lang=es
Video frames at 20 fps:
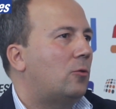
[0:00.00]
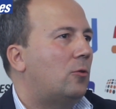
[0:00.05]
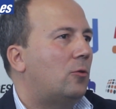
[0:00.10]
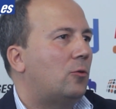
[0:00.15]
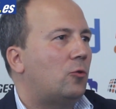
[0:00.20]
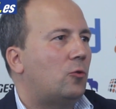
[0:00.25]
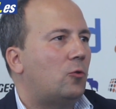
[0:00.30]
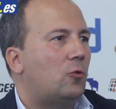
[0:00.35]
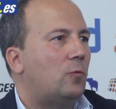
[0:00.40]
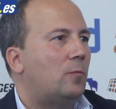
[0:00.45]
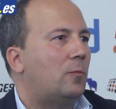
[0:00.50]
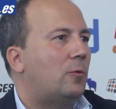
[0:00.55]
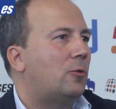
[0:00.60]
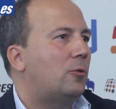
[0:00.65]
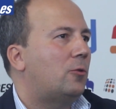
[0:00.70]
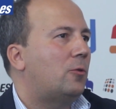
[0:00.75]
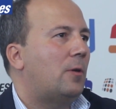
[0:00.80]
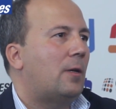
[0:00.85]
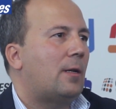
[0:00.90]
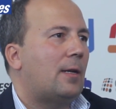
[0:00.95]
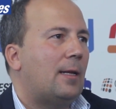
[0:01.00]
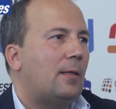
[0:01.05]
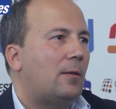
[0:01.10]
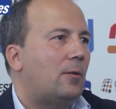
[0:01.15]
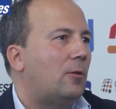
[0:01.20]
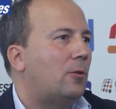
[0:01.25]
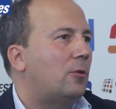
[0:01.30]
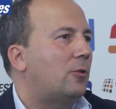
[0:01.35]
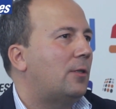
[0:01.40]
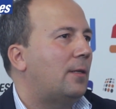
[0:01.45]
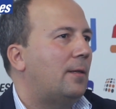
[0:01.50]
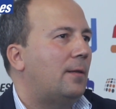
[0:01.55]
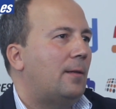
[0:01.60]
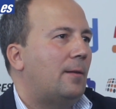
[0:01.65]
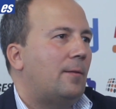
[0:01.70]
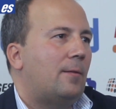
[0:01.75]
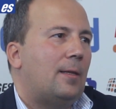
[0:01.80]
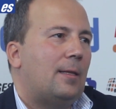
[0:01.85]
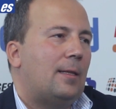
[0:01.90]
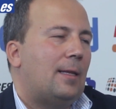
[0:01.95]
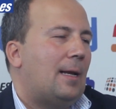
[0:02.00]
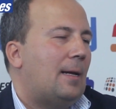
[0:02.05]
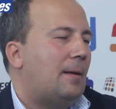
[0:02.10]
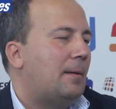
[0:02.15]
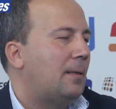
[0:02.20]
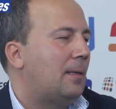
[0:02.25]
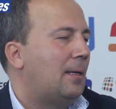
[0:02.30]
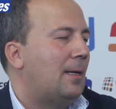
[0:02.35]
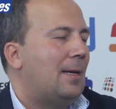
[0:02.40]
consumos, ratios, etcétera,